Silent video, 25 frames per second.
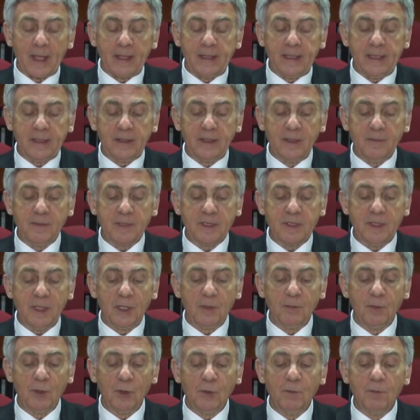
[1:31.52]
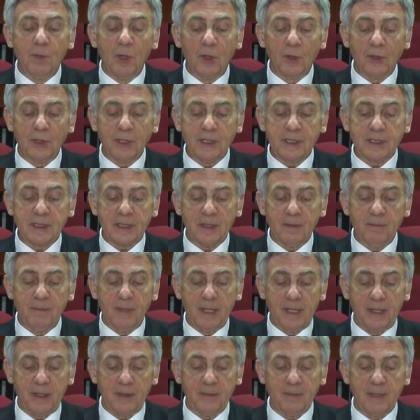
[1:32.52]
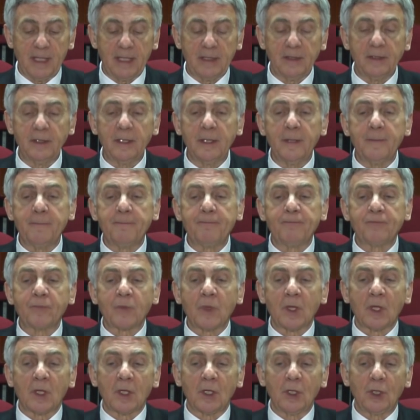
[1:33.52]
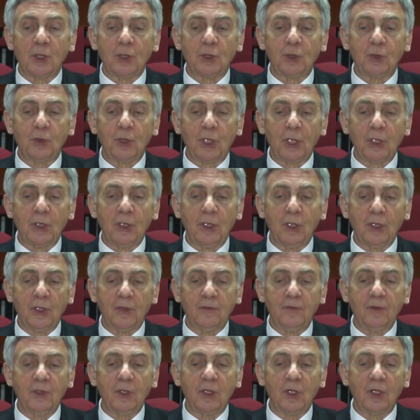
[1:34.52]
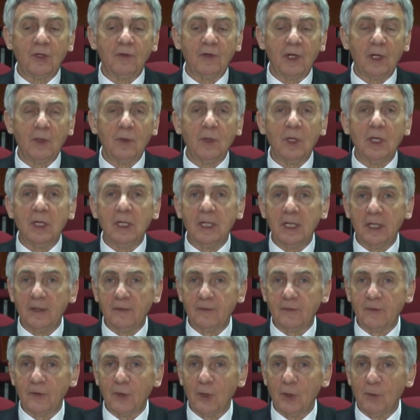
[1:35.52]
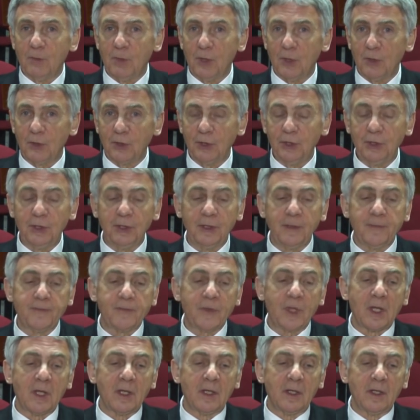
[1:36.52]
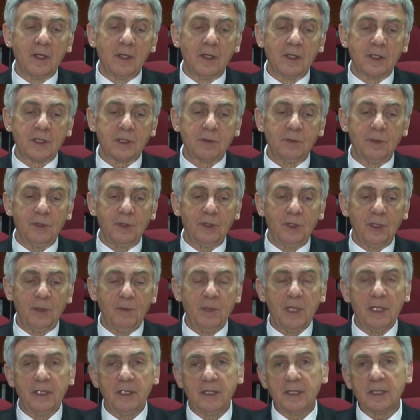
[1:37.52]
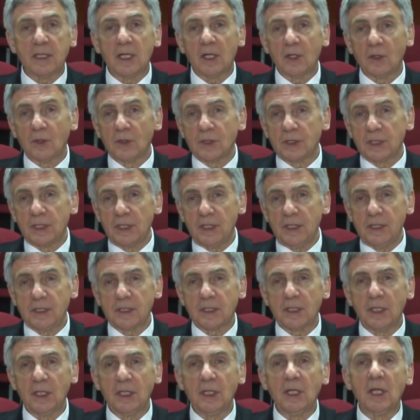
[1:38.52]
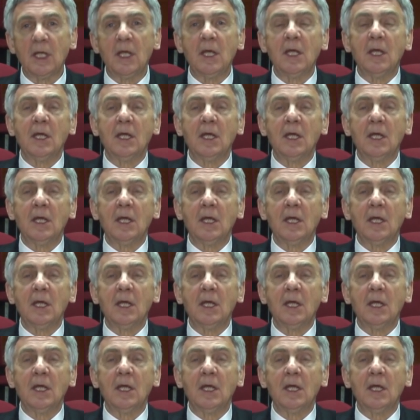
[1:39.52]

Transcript: Jednym z nich był Boris Berman, którego wychował Lew Oborin, słynny pianista rosyjski,